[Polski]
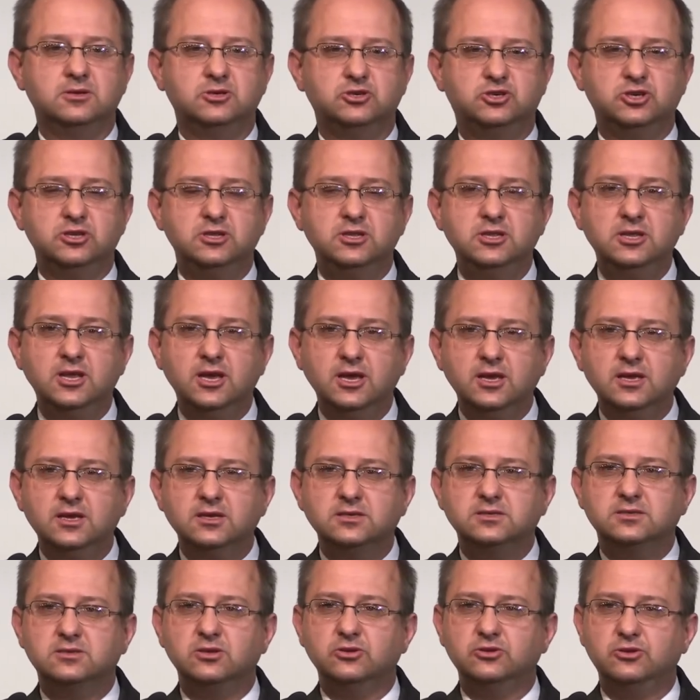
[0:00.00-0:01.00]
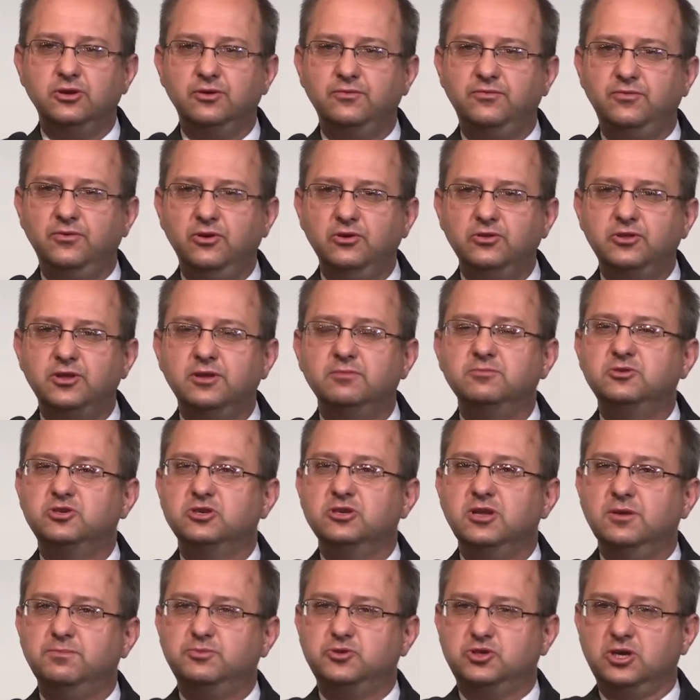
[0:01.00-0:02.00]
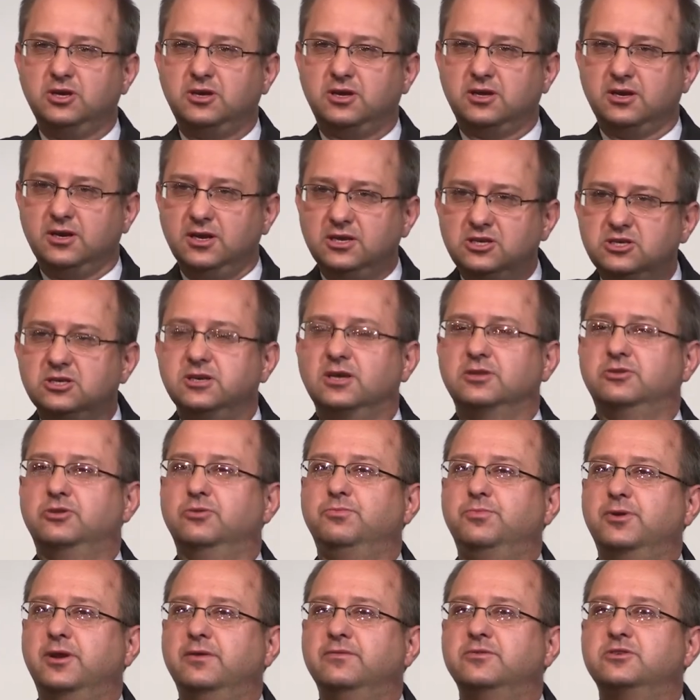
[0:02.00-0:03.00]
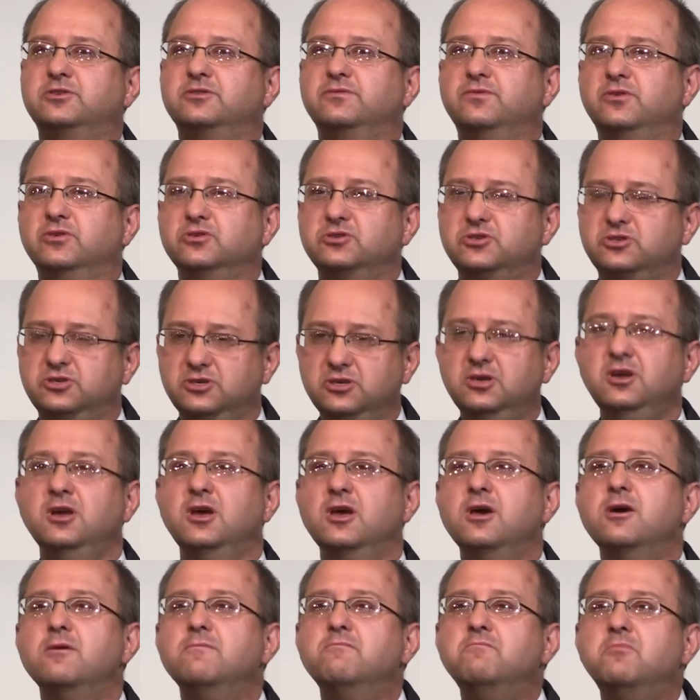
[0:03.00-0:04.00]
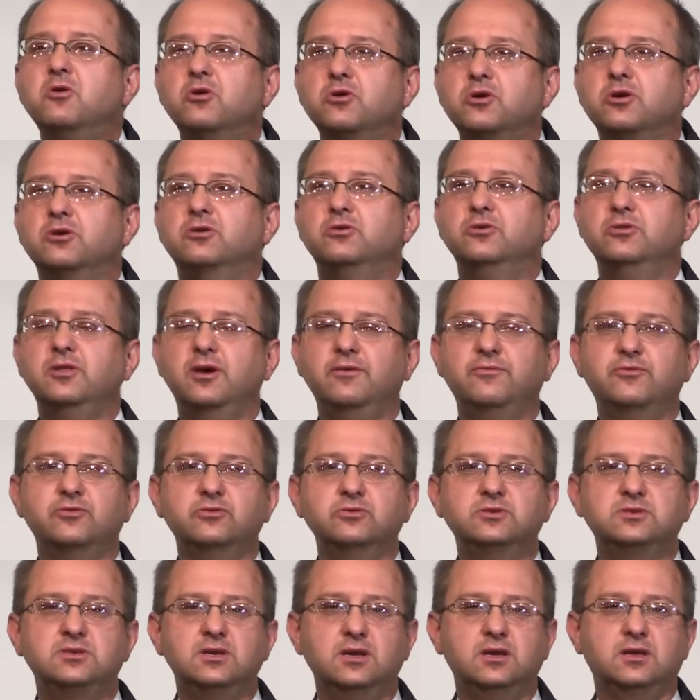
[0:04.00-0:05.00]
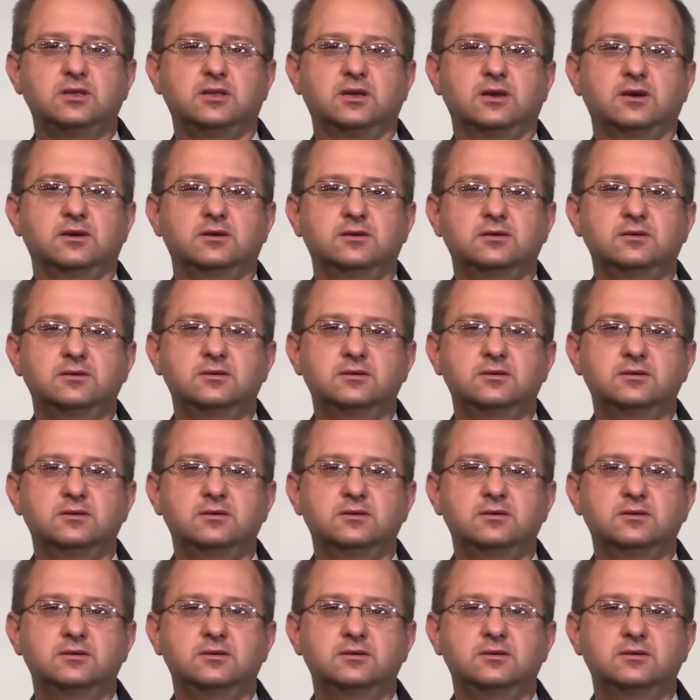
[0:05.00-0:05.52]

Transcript: Czy nie jest to dowodem, czy nie przekreśla to prawdziwości mojego nawrócenia?